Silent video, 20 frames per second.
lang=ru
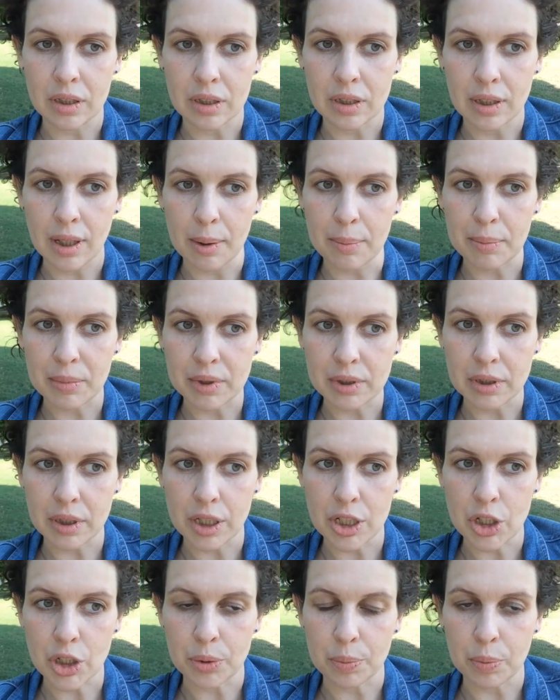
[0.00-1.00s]
там,
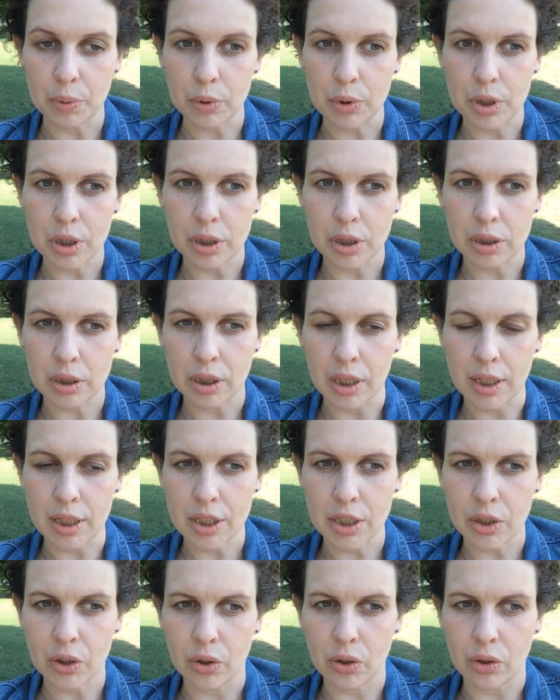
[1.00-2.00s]
значит, получилось так,
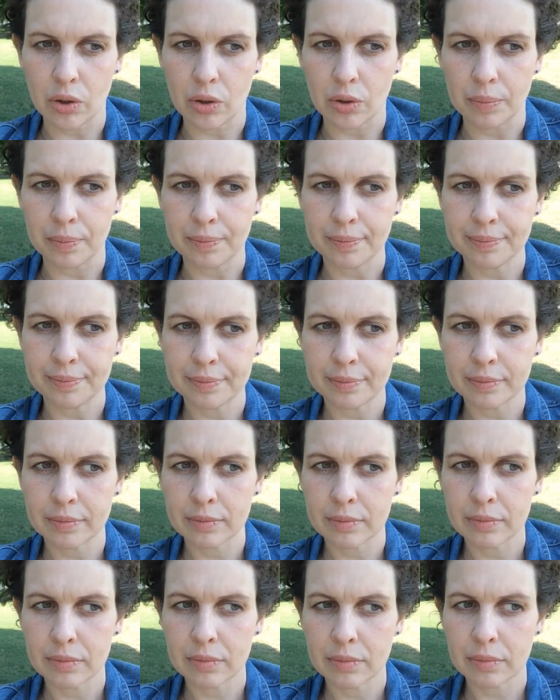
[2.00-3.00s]
что,
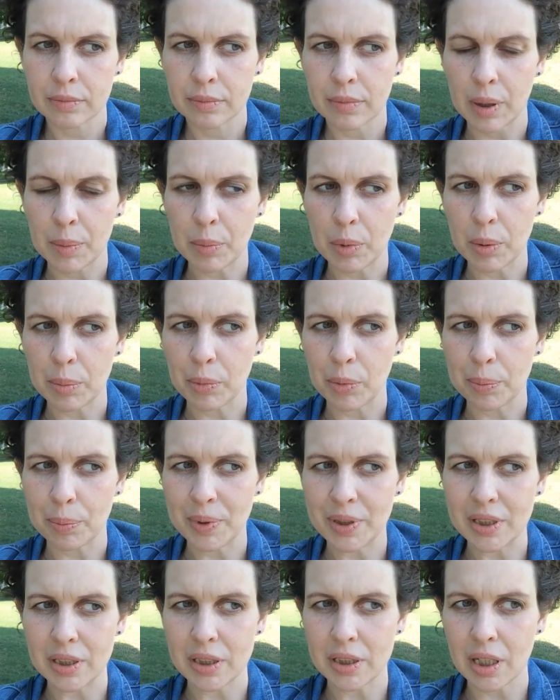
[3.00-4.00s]
по-моему,
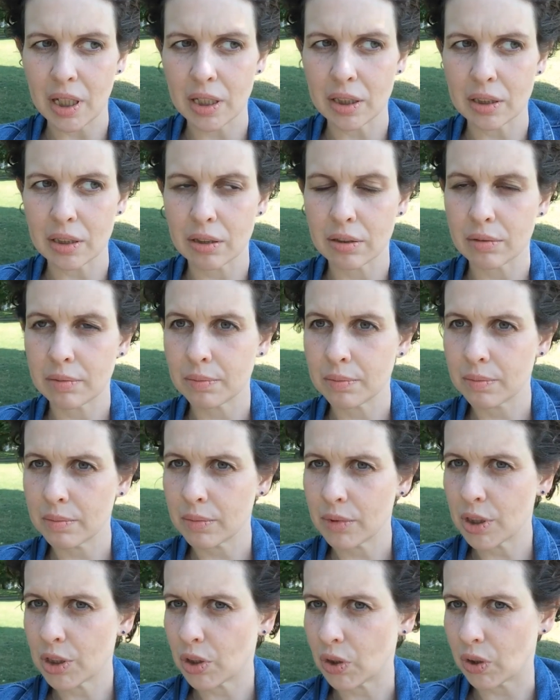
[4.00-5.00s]
50
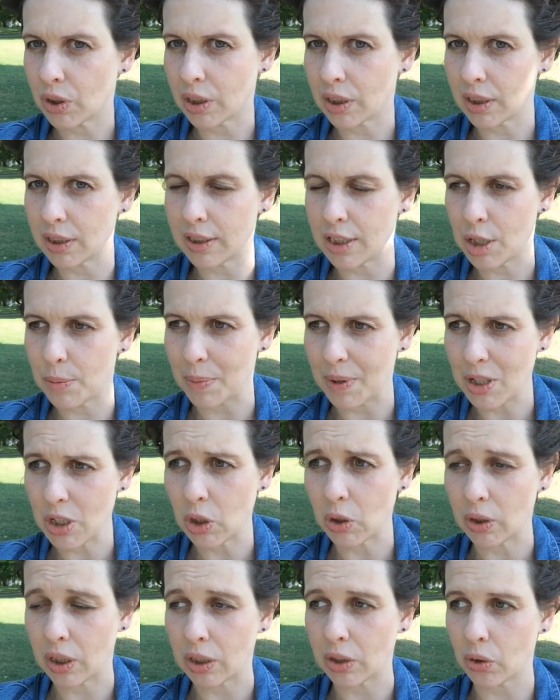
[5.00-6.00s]
что-то тысяч
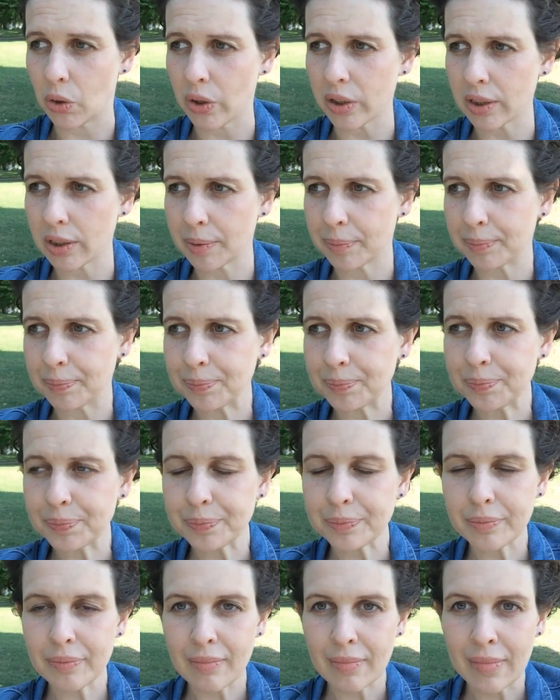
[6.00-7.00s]
пошло на торт.
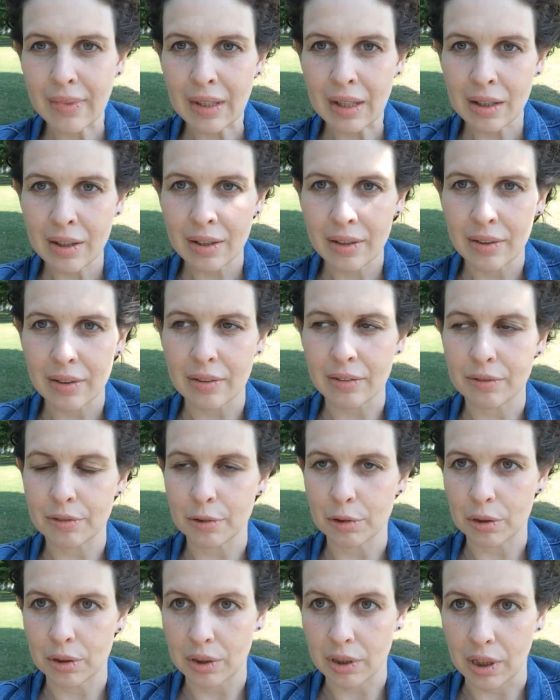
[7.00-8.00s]

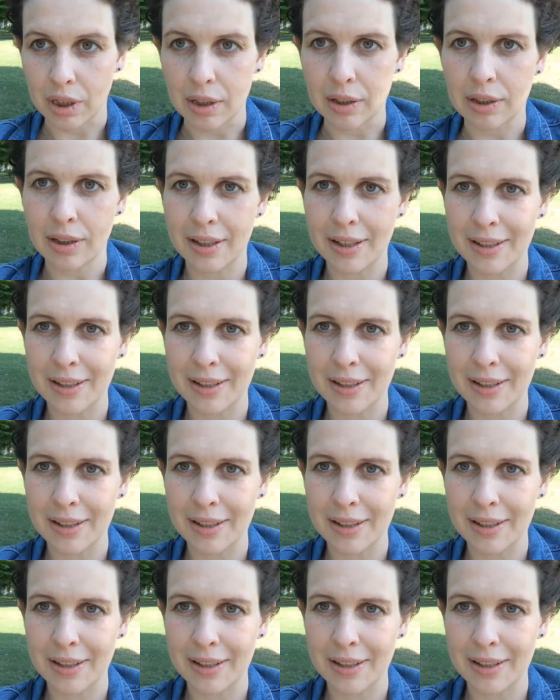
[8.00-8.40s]
Вот, да,